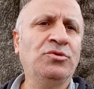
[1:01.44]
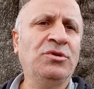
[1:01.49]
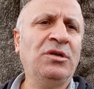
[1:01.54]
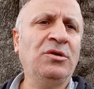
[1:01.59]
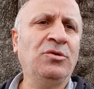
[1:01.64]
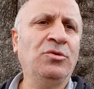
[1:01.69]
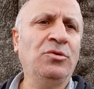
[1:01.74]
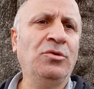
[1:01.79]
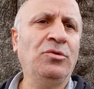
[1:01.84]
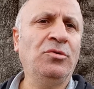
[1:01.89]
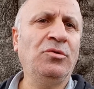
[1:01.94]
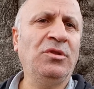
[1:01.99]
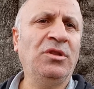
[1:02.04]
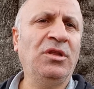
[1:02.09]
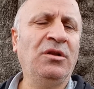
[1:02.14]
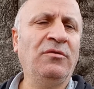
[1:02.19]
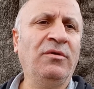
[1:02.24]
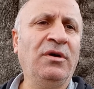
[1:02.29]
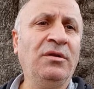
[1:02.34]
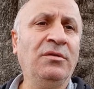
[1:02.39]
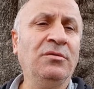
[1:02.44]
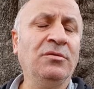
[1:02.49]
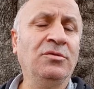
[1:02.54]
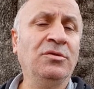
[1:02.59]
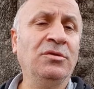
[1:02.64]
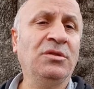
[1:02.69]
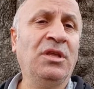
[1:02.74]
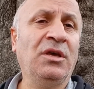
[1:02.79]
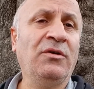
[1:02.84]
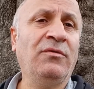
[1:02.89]
güzel görüntüleri var.
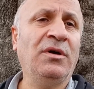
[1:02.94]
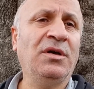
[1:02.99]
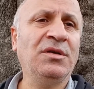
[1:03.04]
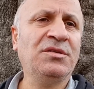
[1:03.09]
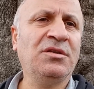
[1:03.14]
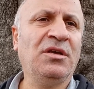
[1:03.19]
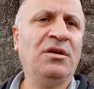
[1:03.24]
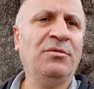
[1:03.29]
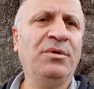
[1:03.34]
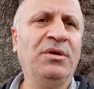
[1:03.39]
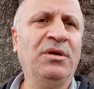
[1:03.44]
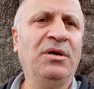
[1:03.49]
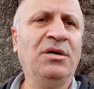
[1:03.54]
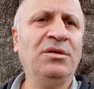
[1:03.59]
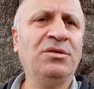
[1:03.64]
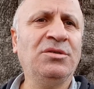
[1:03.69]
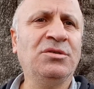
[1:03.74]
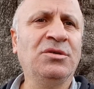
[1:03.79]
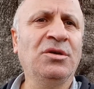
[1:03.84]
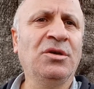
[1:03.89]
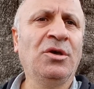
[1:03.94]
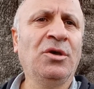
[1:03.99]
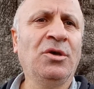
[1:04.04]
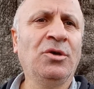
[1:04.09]
Devasa bir ağaç.